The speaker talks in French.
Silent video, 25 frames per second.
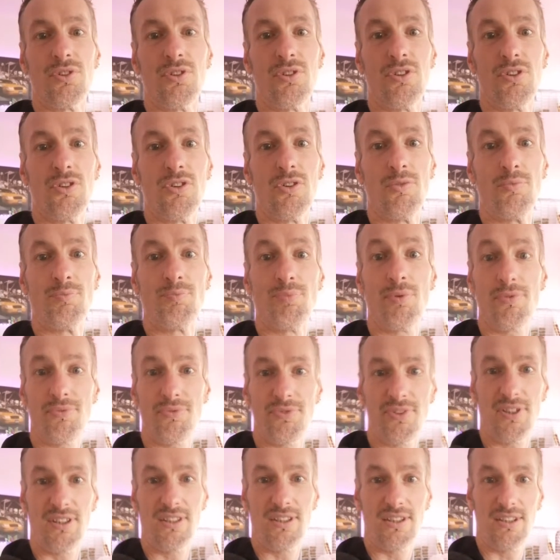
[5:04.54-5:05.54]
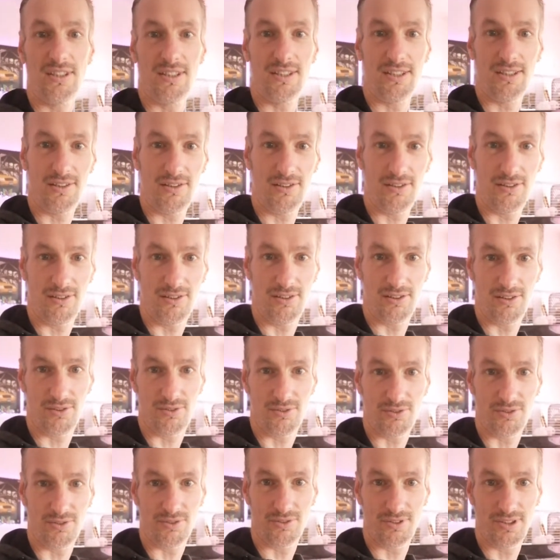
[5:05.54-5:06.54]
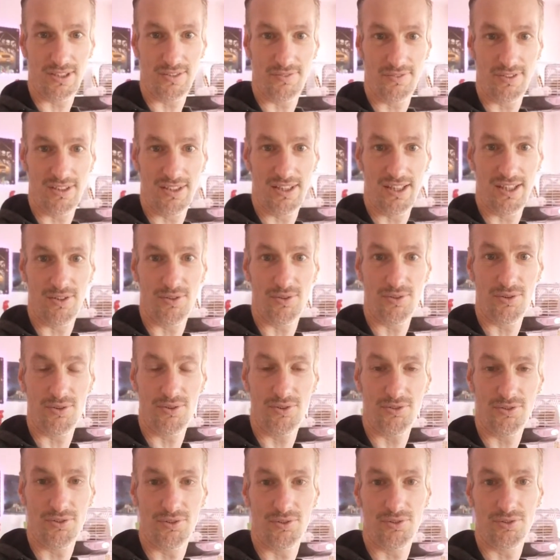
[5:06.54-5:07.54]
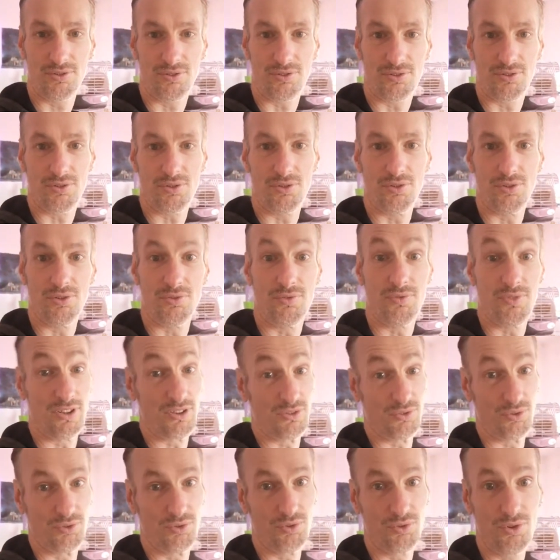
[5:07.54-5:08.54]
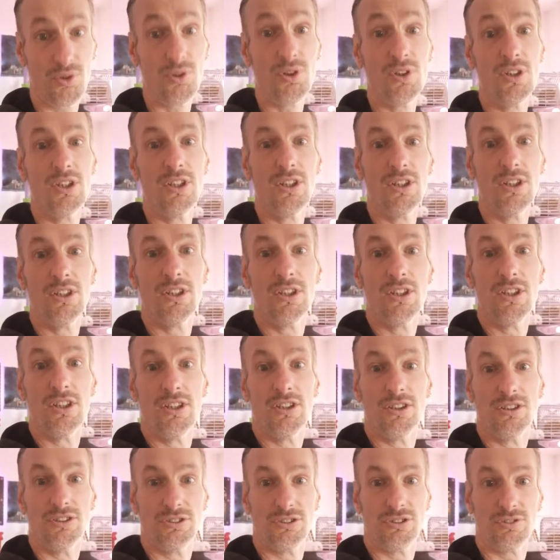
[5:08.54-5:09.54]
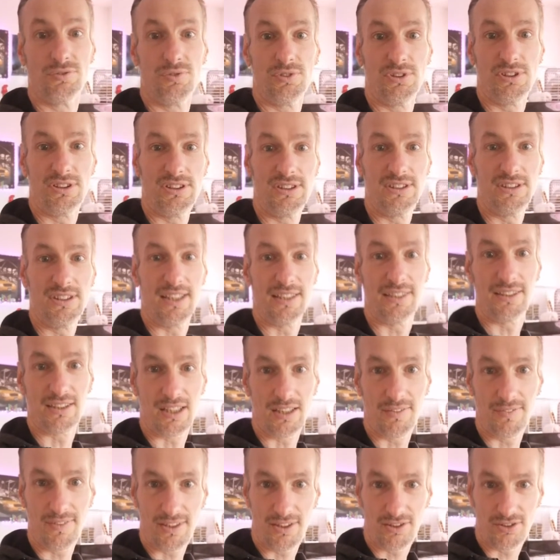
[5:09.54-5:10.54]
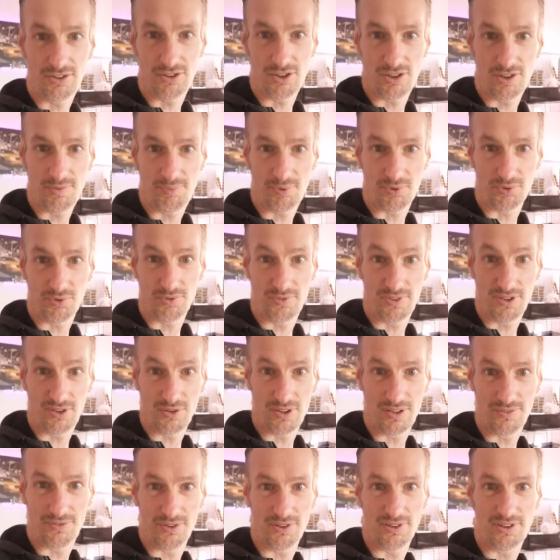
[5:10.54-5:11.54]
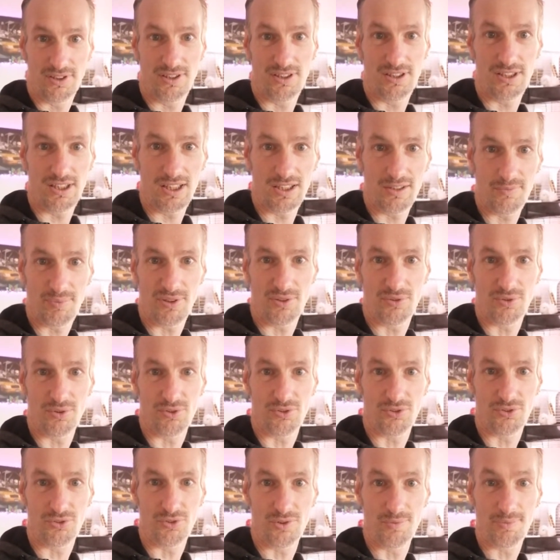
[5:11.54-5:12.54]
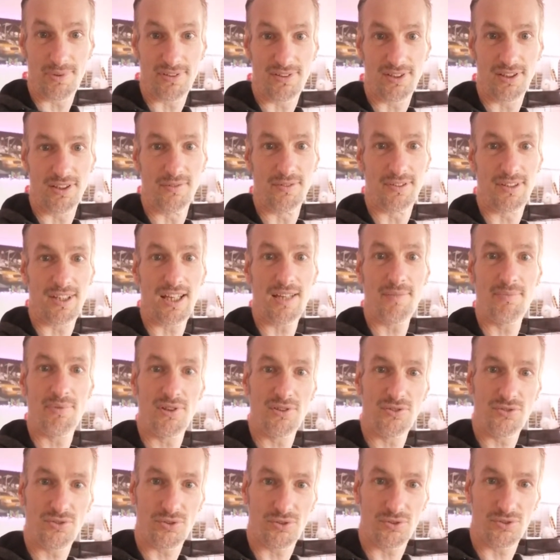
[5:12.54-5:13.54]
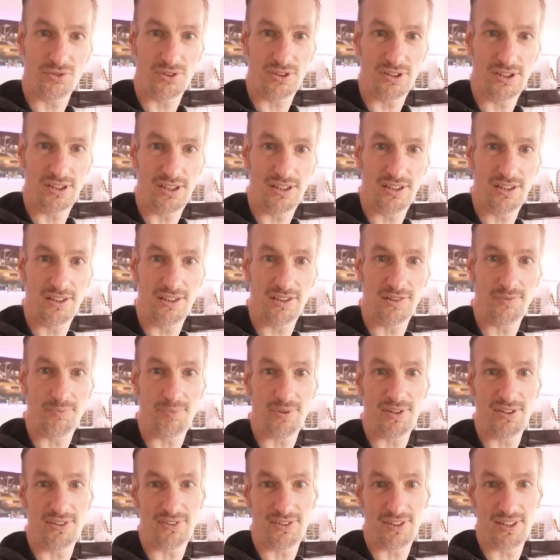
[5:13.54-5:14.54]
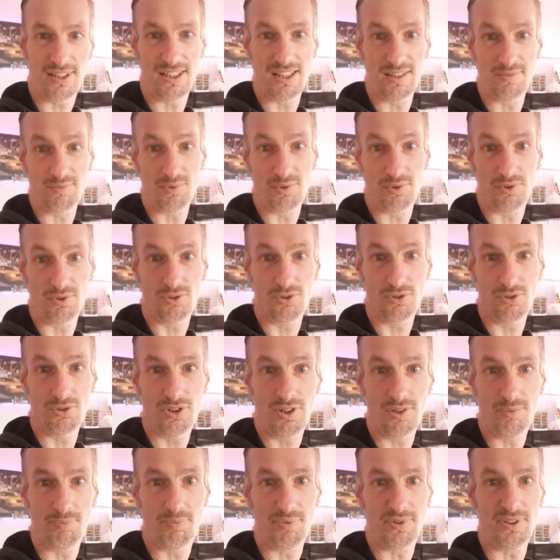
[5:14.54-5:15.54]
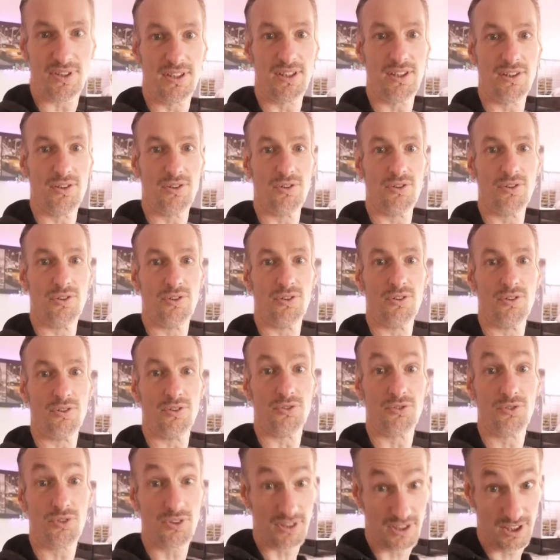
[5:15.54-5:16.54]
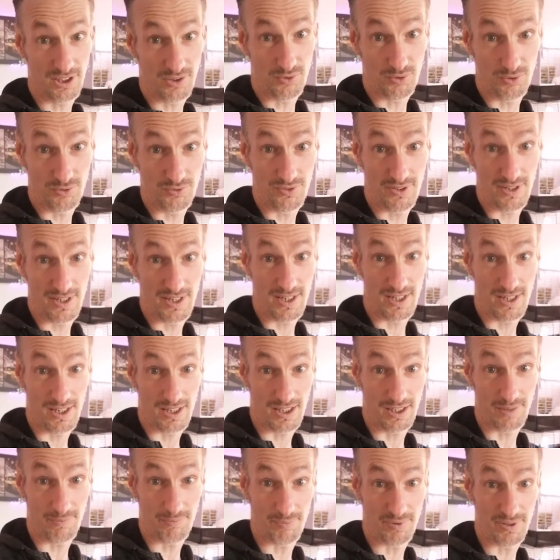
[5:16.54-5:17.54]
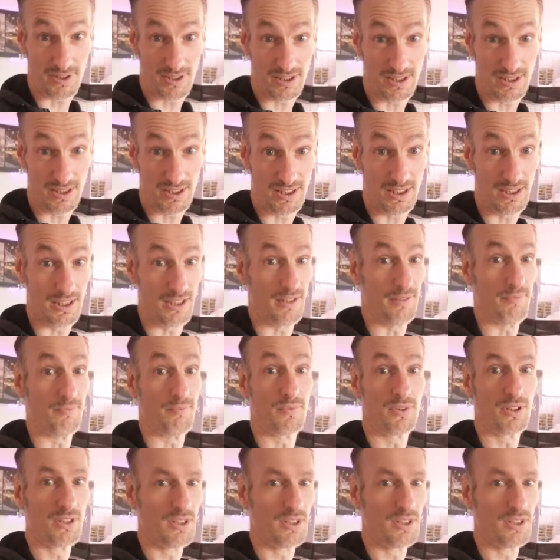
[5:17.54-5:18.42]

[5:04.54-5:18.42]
euh, pour finir euh, la vidéo, donc, enfin, ce tuto, je vous dis à très vite pour d'autres vidéos à venir. puis sur ce, passez une très bonne journée spéciale et Moro. Et puis euh, sortez couverts. Et puis